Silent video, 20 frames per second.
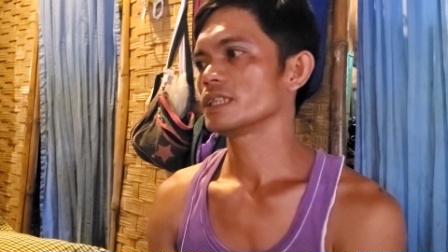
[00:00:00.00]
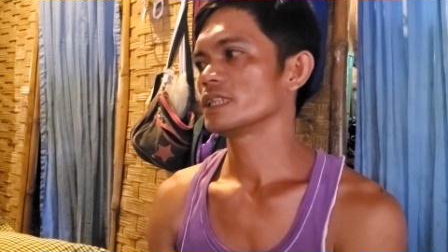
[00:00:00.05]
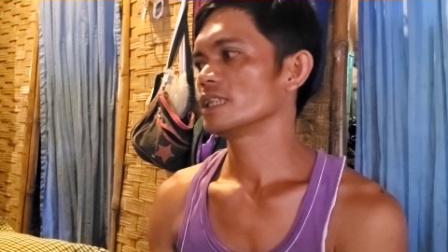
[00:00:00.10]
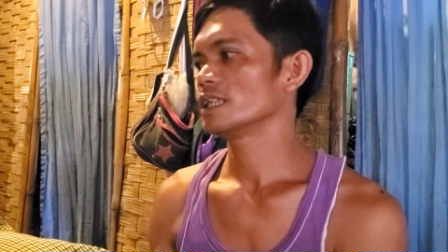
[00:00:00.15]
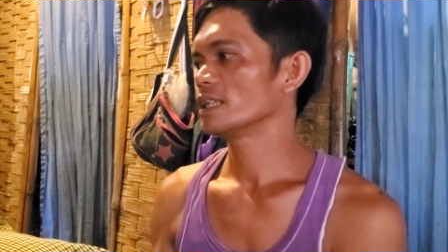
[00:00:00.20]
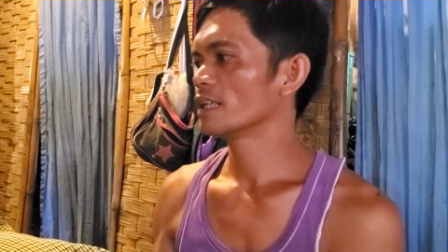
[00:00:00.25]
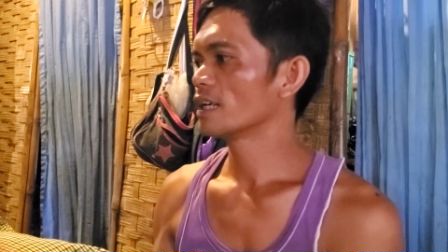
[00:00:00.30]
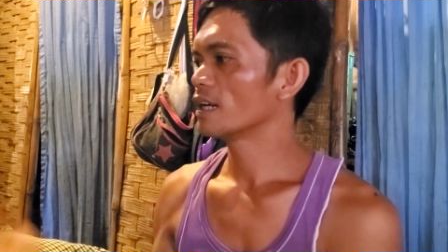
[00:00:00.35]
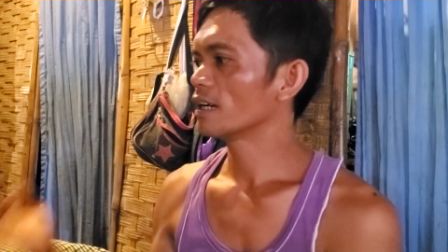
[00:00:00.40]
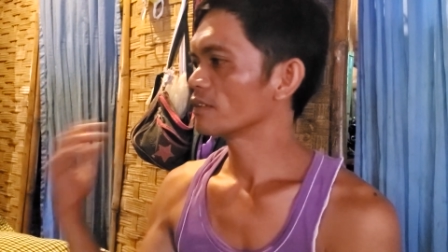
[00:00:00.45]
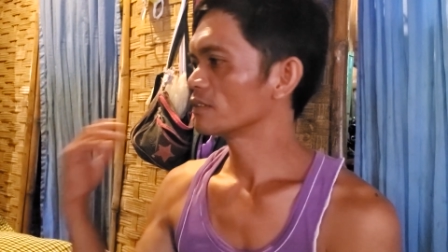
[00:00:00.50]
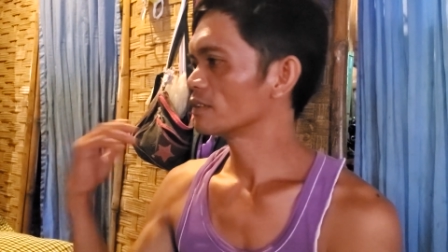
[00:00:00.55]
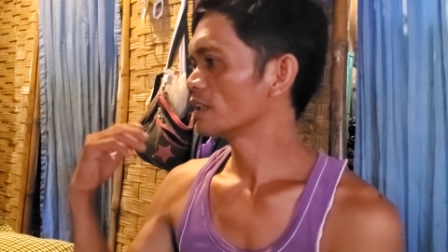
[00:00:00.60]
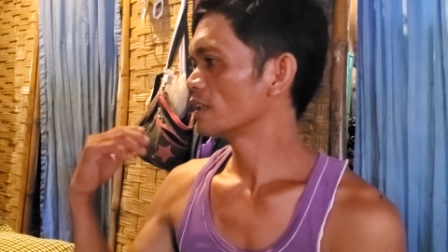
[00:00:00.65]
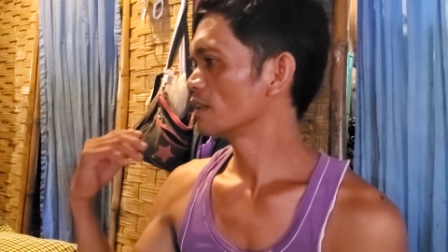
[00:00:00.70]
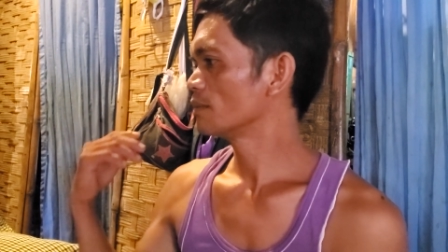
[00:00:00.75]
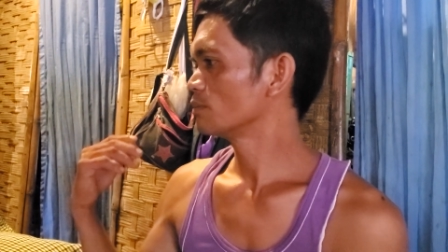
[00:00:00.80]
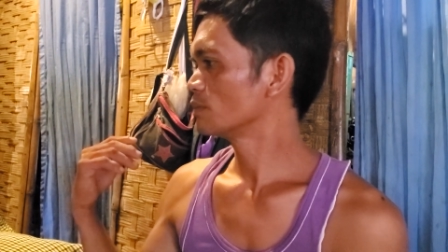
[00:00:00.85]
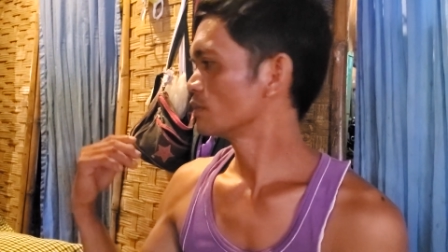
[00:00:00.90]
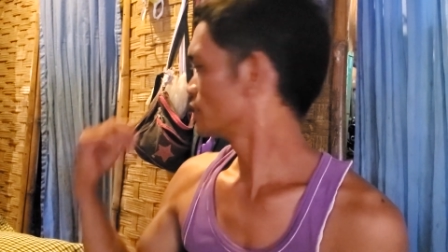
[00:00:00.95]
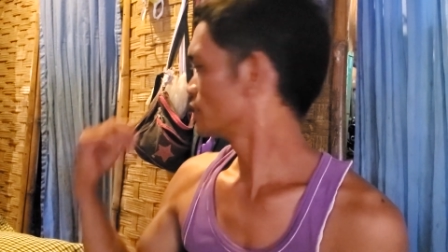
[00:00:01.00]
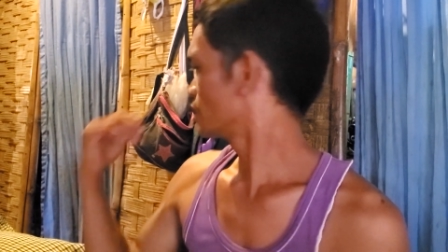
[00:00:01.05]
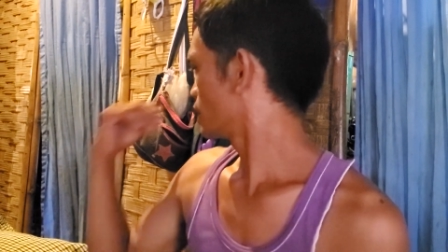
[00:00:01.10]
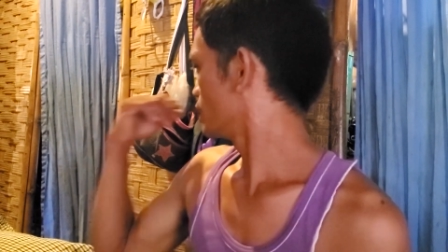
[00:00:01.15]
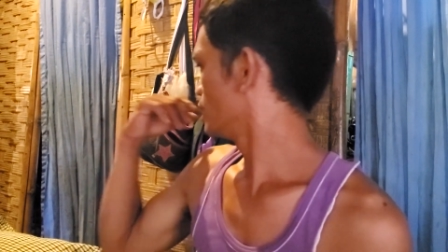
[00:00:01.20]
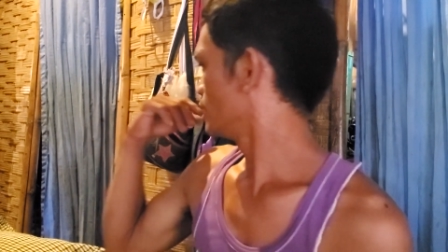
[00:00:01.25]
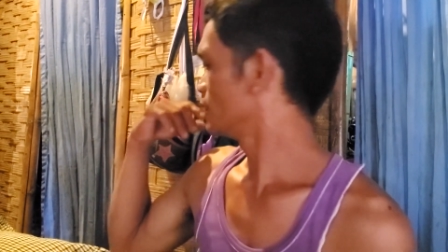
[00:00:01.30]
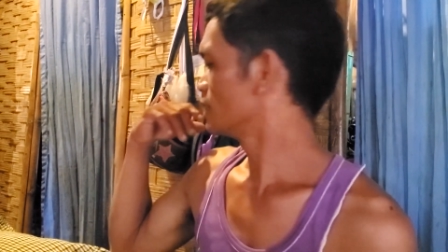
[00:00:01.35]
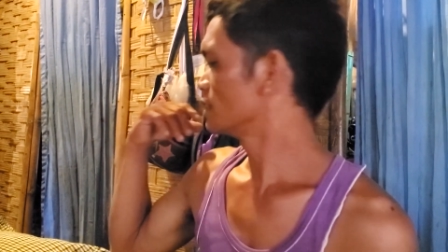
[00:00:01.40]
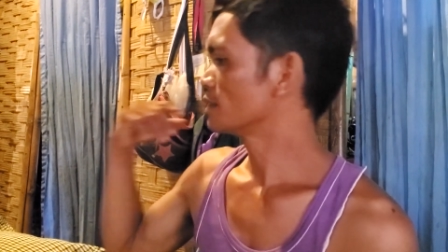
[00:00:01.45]
Kinihiga ko na lang po siya
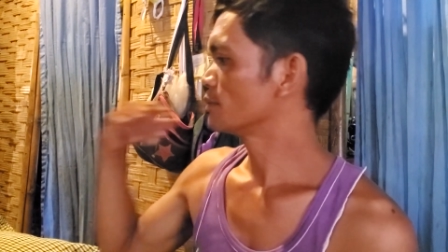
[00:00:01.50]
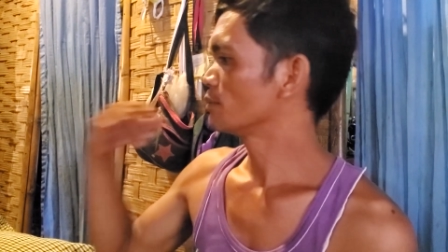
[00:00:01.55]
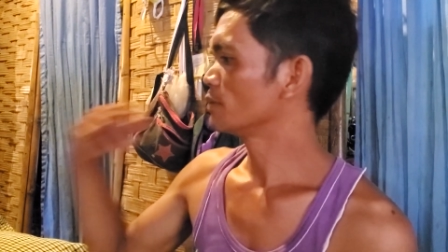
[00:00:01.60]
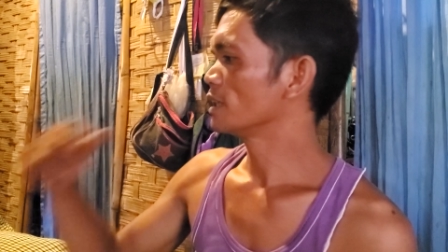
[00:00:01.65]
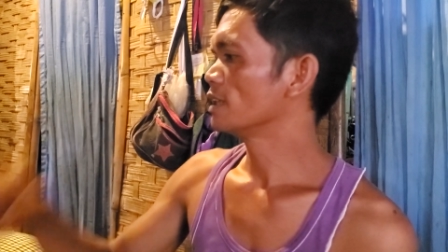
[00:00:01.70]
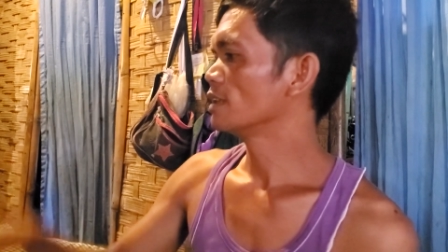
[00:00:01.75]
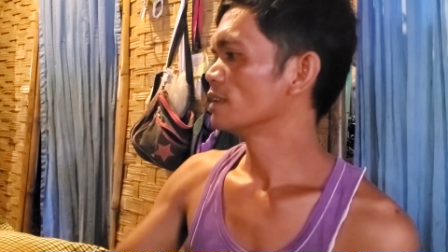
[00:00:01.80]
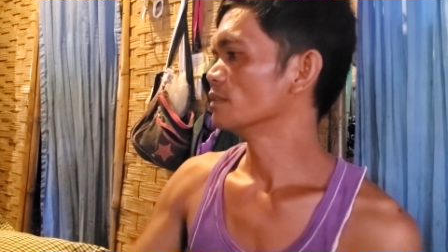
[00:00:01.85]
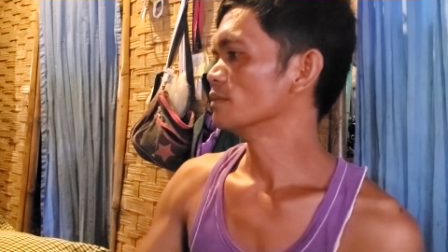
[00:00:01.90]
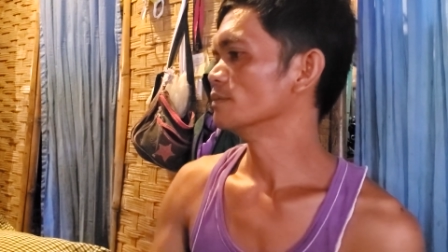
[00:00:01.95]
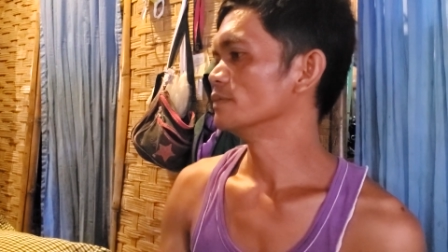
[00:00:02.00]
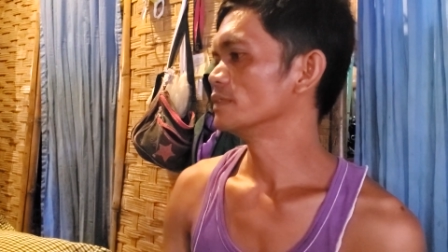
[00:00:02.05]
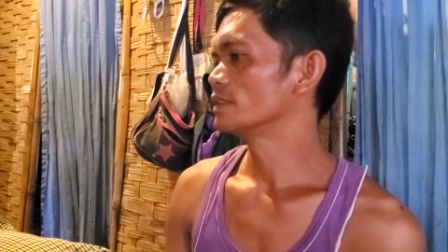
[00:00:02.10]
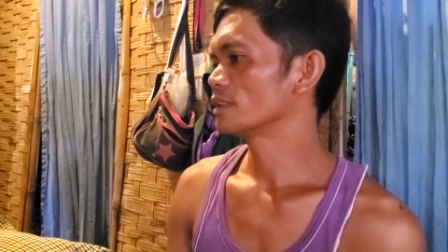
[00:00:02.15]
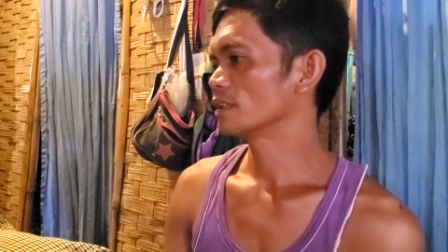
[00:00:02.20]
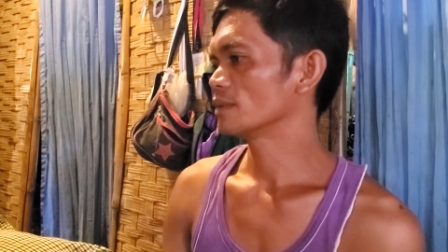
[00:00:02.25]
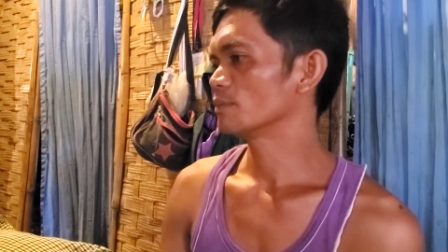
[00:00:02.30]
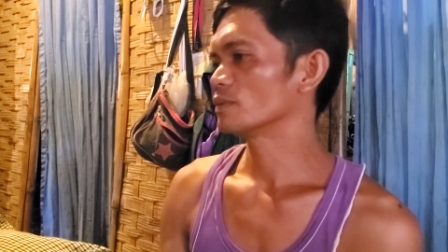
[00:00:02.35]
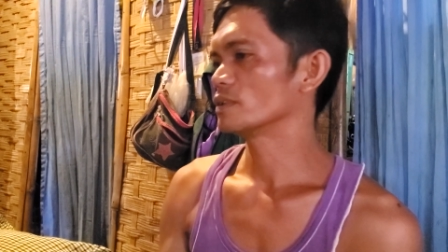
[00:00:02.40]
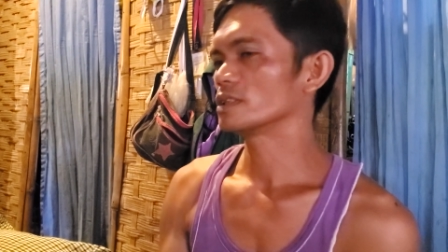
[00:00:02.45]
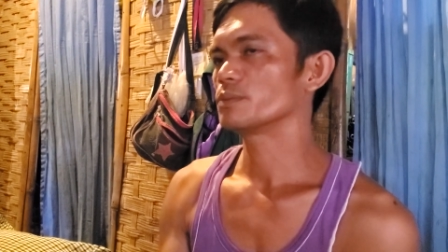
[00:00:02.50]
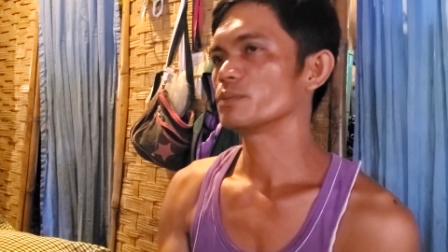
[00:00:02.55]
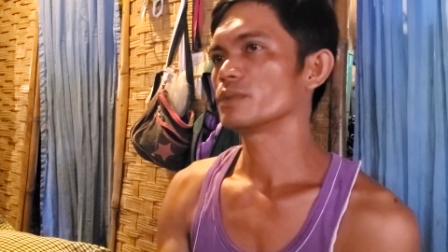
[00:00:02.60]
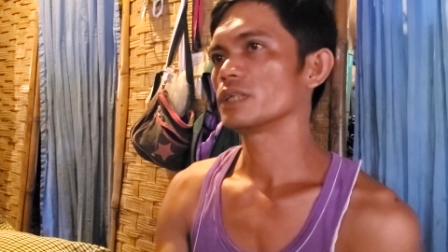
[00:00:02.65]
din sa may loob. Tapos mm.